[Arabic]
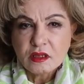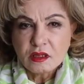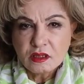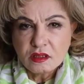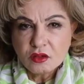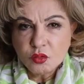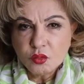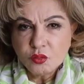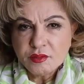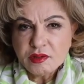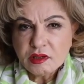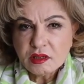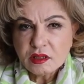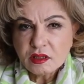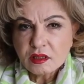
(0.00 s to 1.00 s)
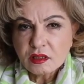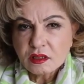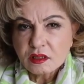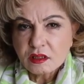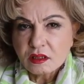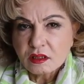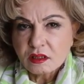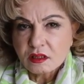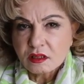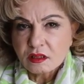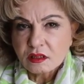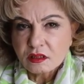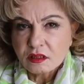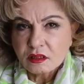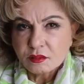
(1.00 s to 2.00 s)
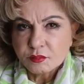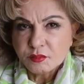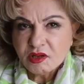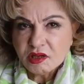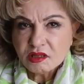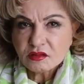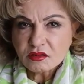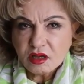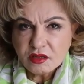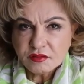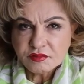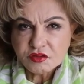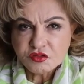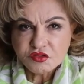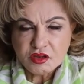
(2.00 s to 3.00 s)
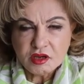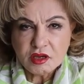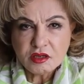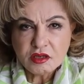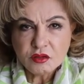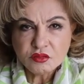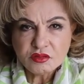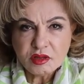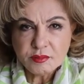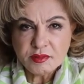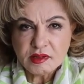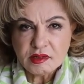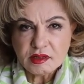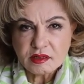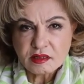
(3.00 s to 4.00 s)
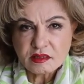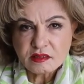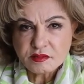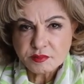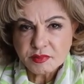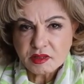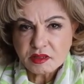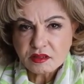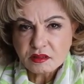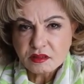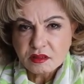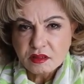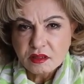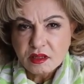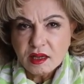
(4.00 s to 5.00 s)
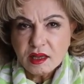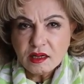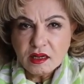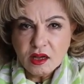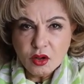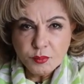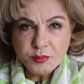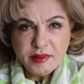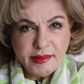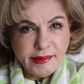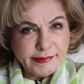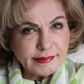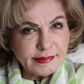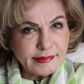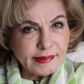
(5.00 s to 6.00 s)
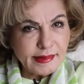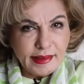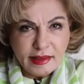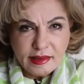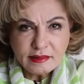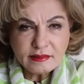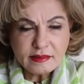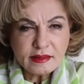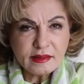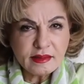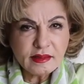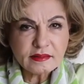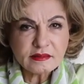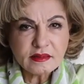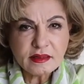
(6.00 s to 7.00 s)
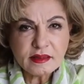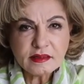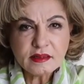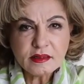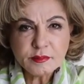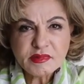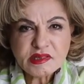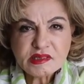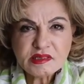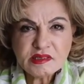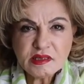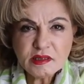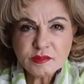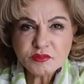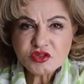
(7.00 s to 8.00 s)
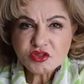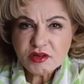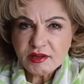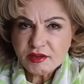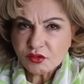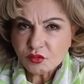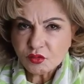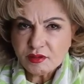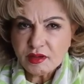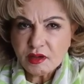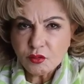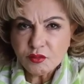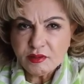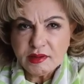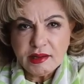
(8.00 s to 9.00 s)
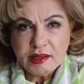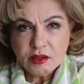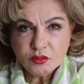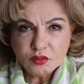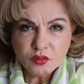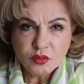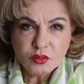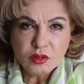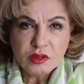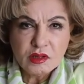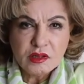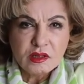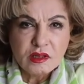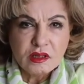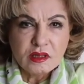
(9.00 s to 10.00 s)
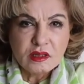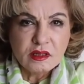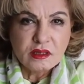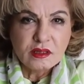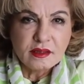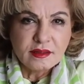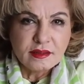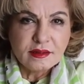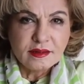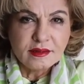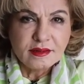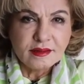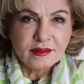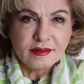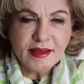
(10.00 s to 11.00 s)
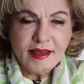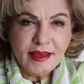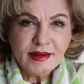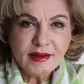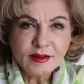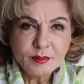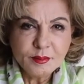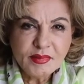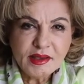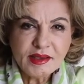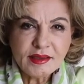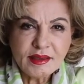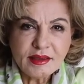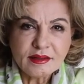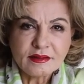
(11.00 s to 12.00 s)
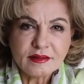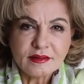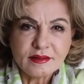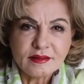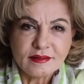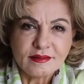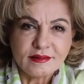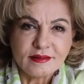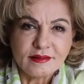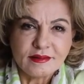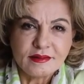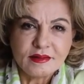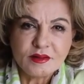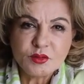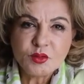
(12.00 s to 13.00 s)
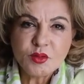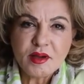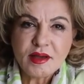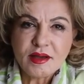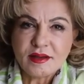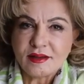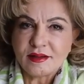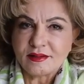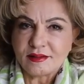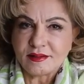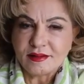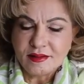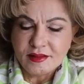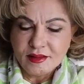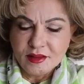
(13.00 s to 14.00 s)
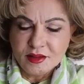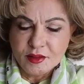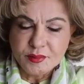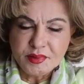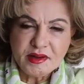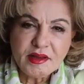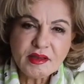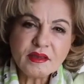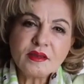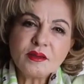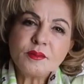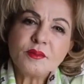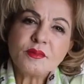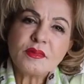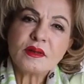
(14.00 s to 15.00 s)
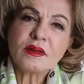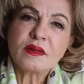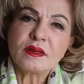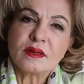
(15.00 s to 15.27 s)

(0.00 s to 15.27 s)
اللي هو آه من الطائفة الشيعية وتابع للرئيس بر هلا هون باعتقاد الاعتراض المسيحي مش رح يكون قوي لأنه آه، حل مكان اللواء آه، آه، ابراهيم